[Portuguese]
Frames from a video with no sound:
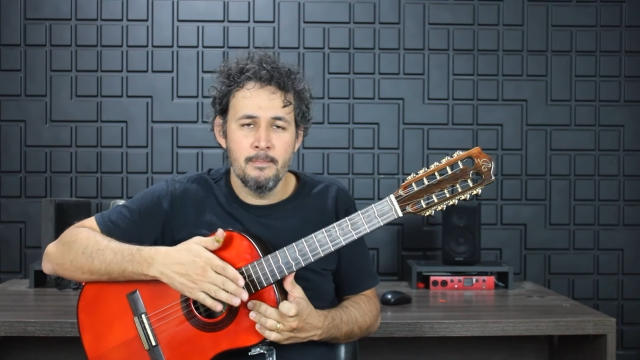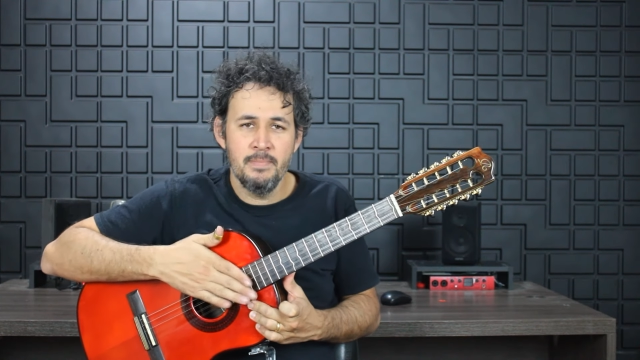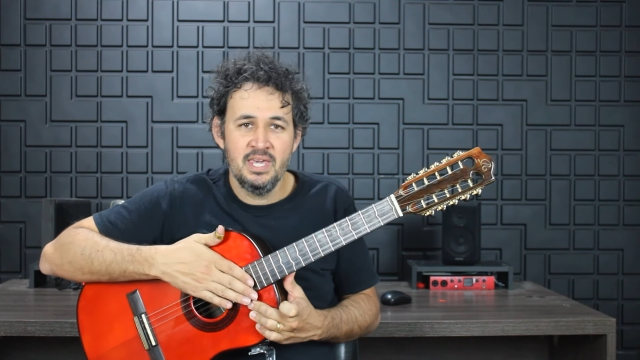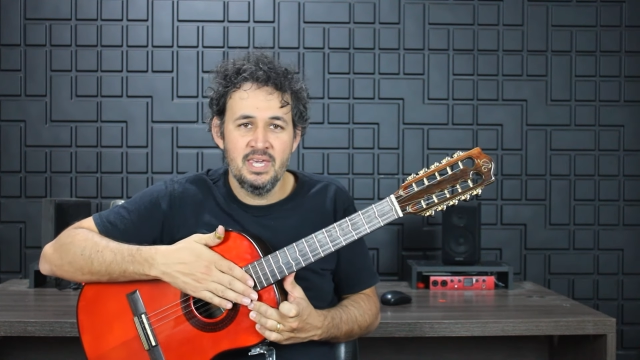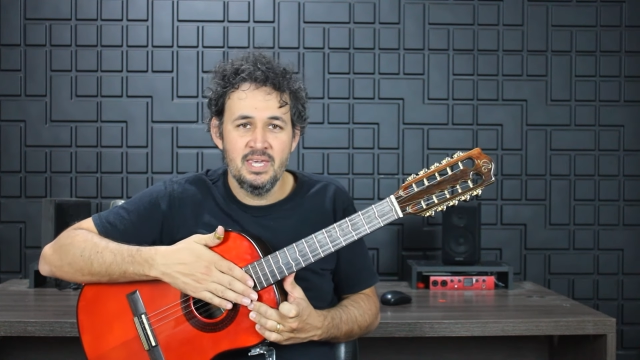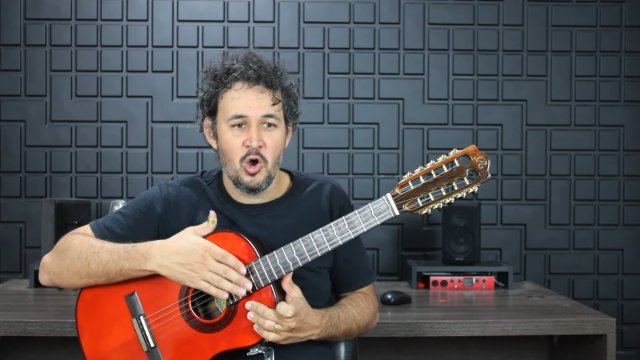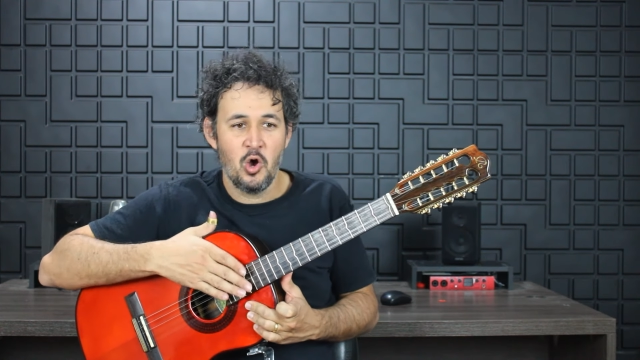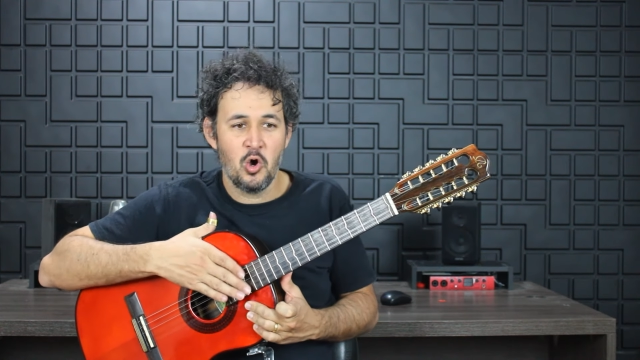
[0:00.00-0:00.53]

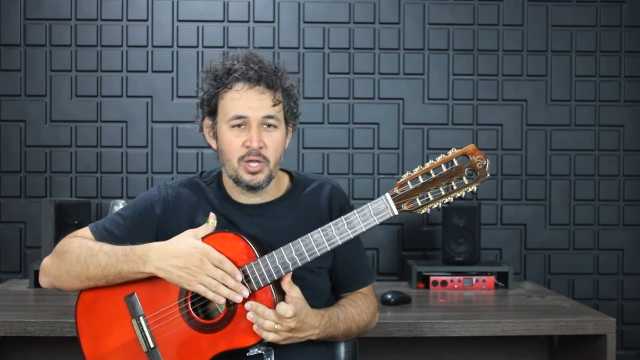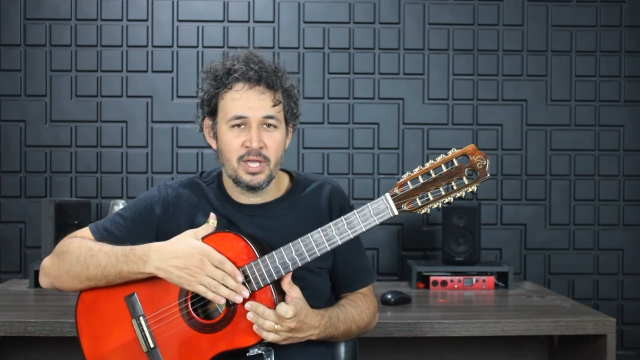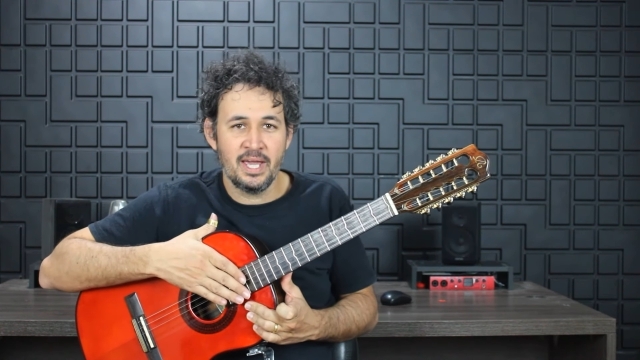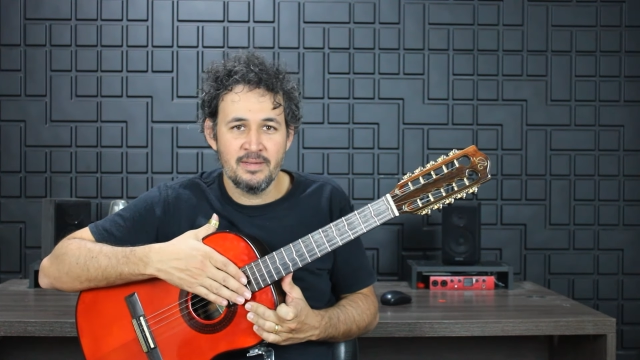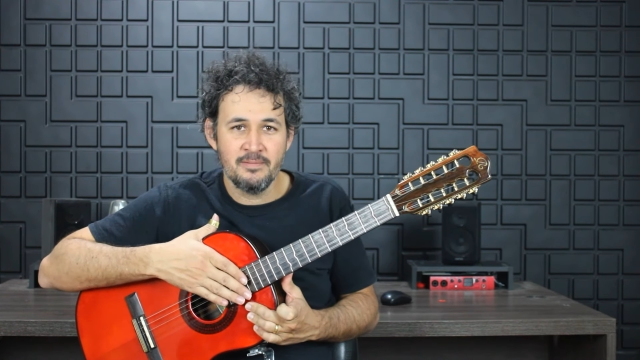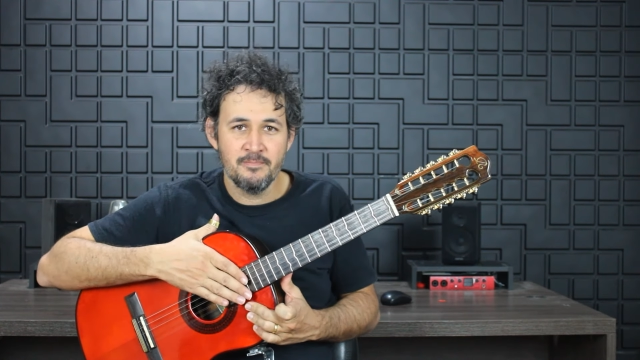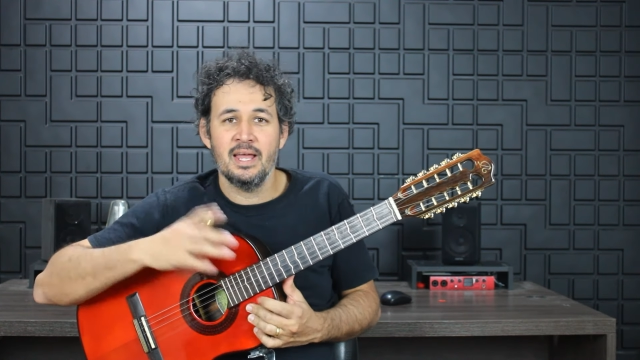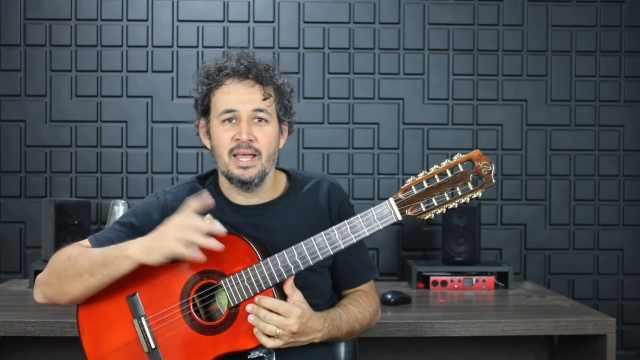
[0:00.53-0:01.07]
Mi,
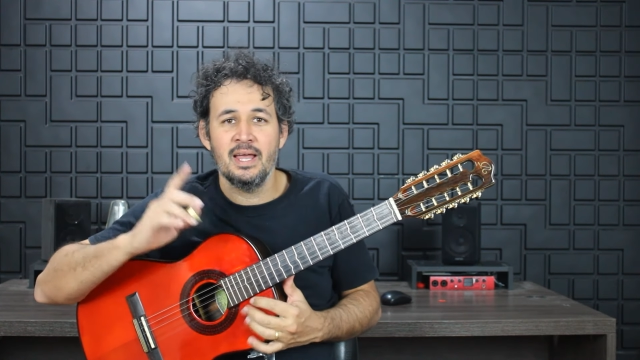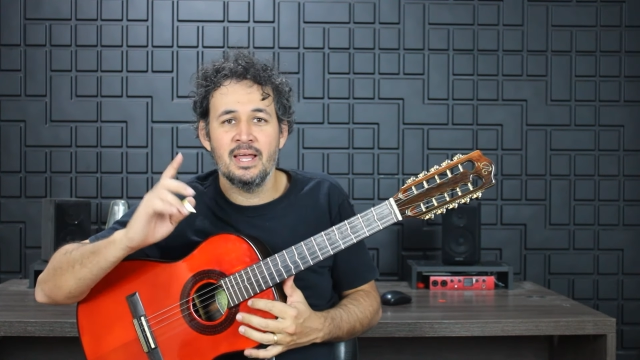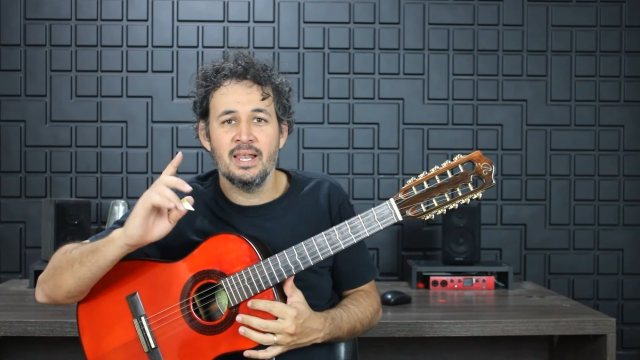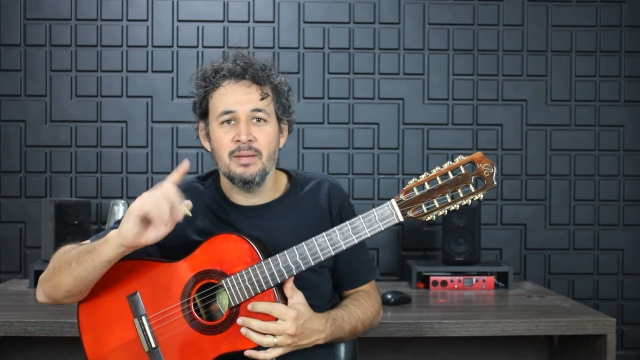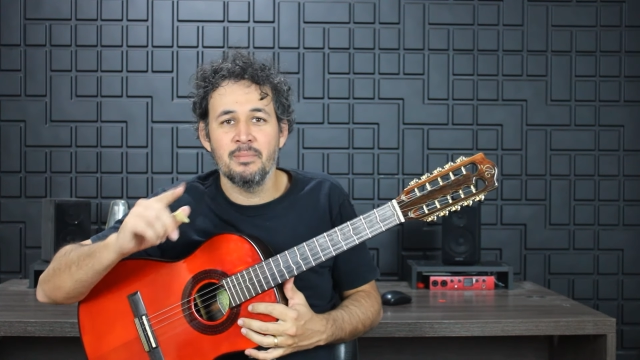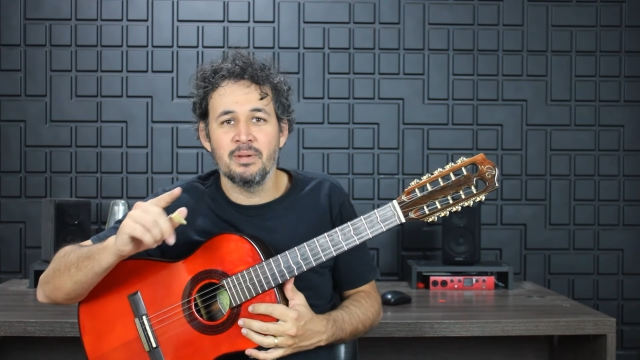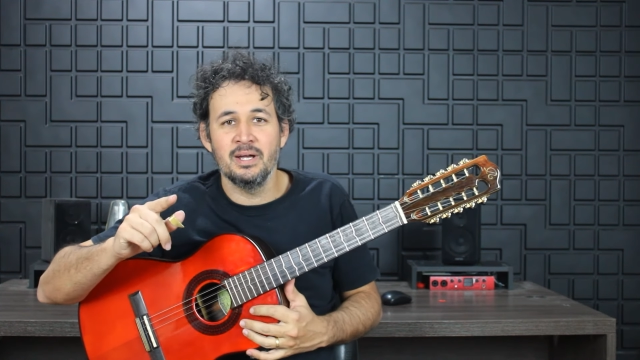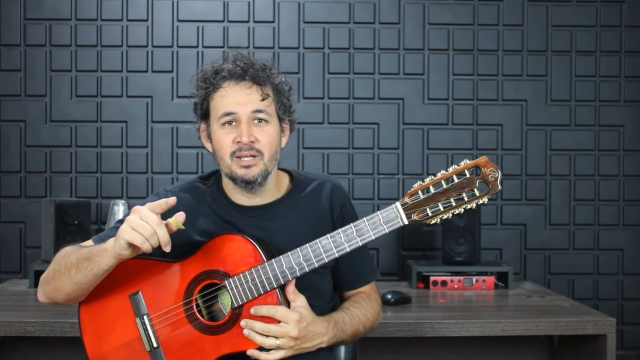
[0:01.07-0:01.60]
ok? É,
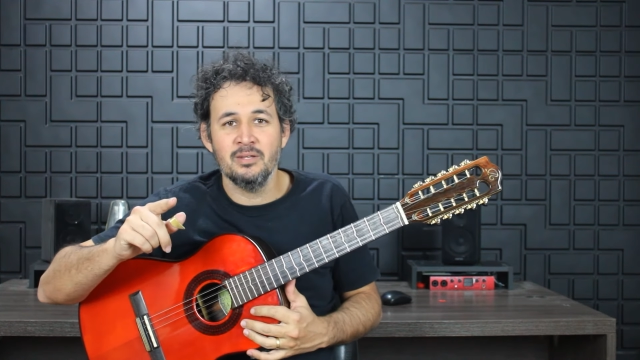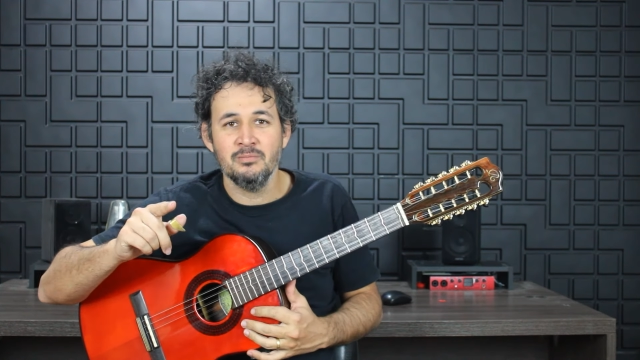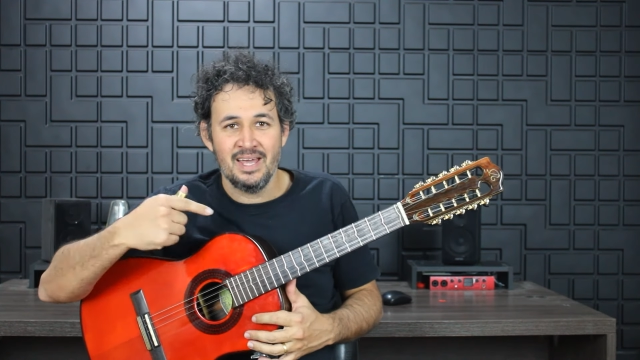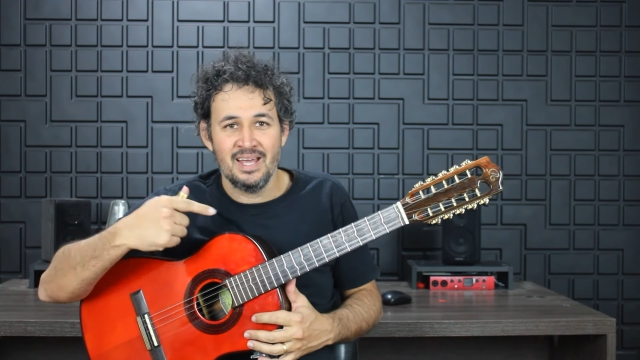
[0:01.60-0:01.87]
lembrando,